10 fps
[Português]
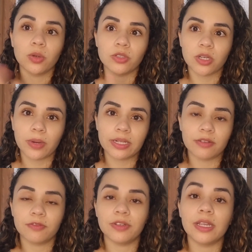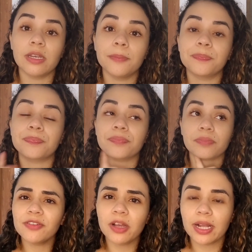Hoje é quarta-feira.
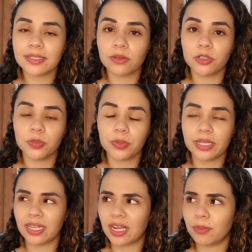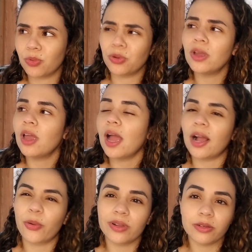Deixei ela ficar em casa hoje porque ela acabou
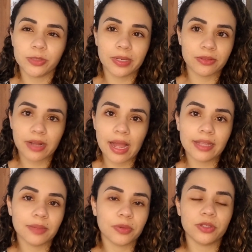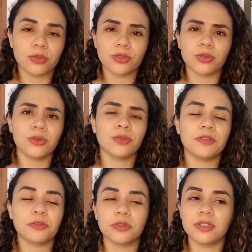acordando de madrugada, perdeu o sono,
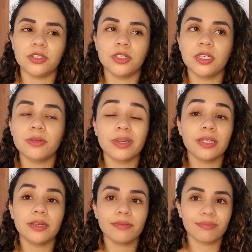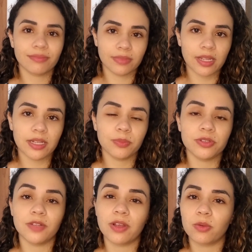aí ficou assistindo aí, né?
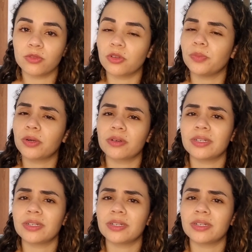Depois ela ficar tá com sono pra